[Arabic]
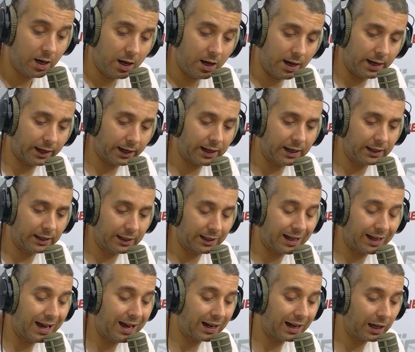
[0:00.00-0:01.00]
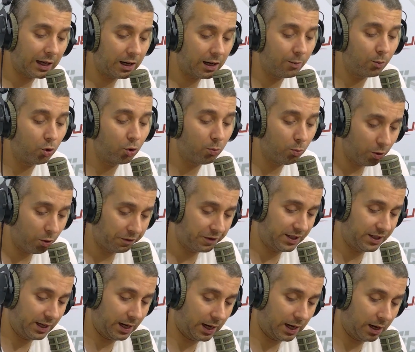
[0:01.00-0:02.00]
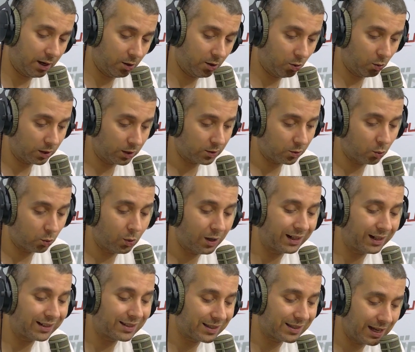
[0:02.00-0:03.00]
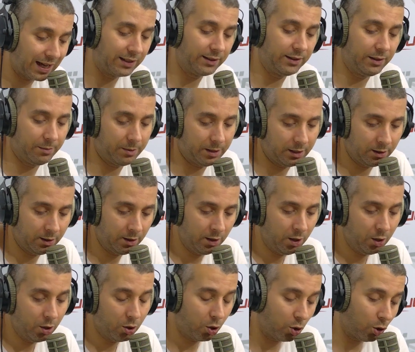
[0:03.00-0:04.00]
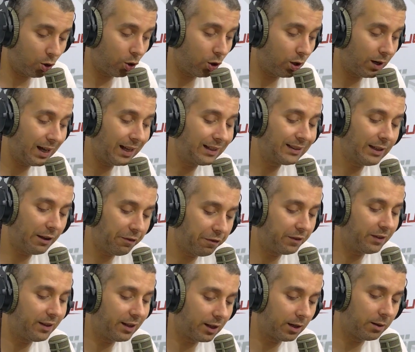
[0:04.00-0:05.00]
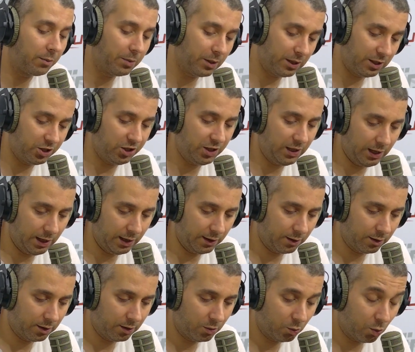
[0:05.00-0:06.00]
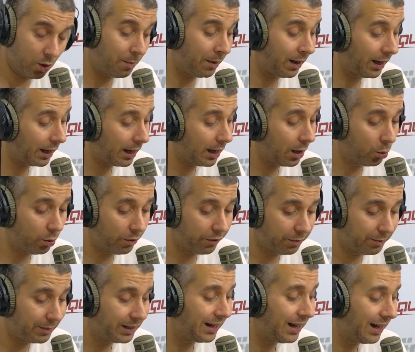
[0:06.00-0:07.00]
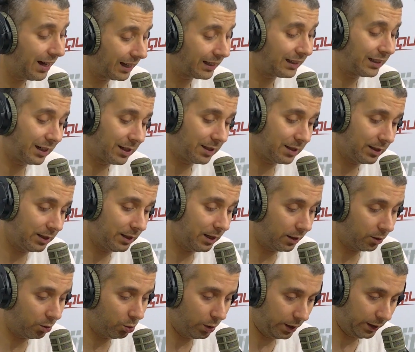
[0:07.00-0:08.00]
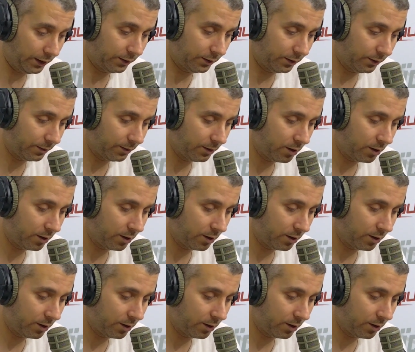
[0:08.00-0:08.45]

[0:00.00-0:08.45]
هاي قاتلك أرقام مفزعة وصور صادمة كورونا تفتك بالجهات ومخاوف من أخطر السيناريوهات